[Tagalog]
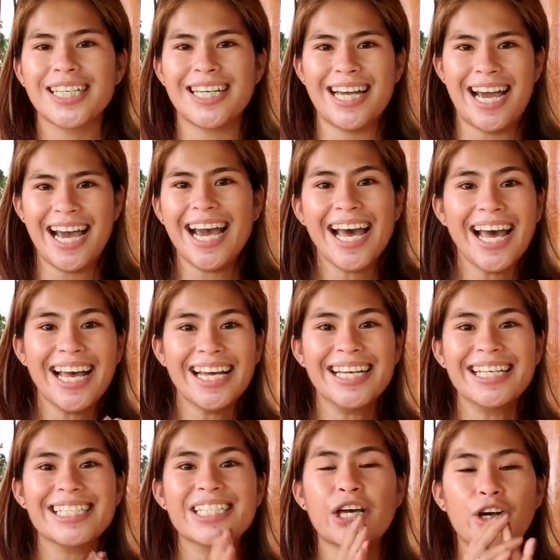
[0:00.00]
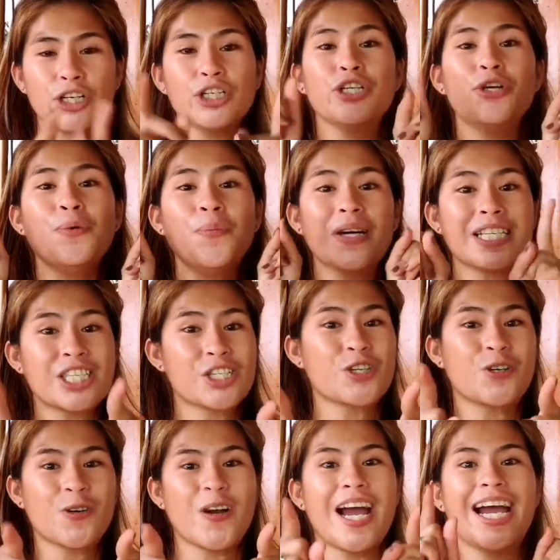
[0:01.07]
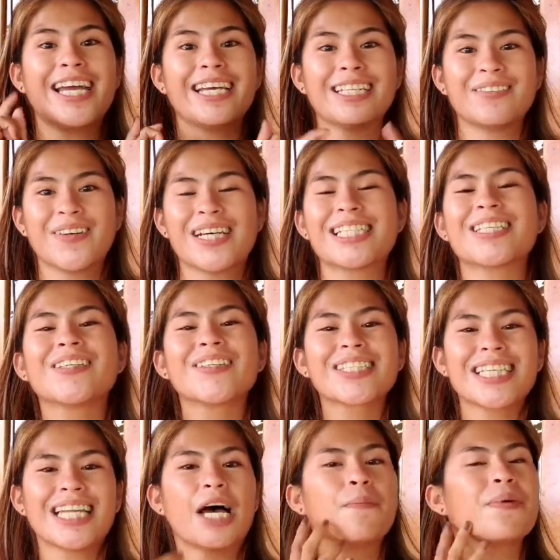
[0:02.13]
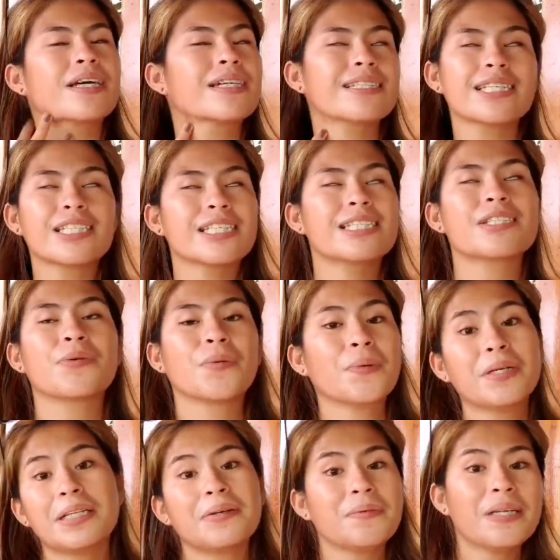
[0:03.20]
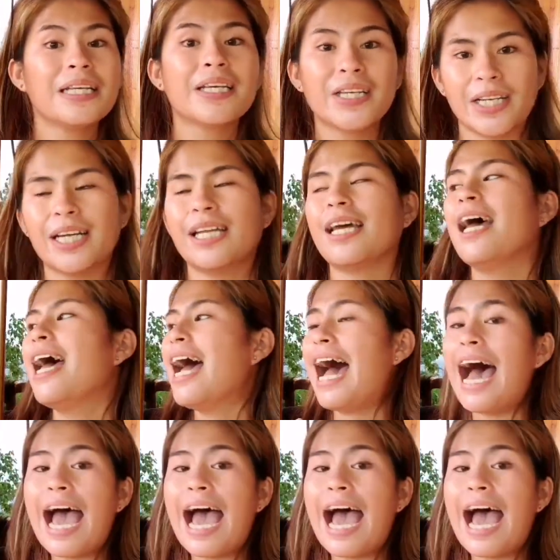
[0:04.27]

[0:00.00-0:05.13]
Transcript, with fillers: Yes! So you must try it mga sunod-sunod because it's really, really good.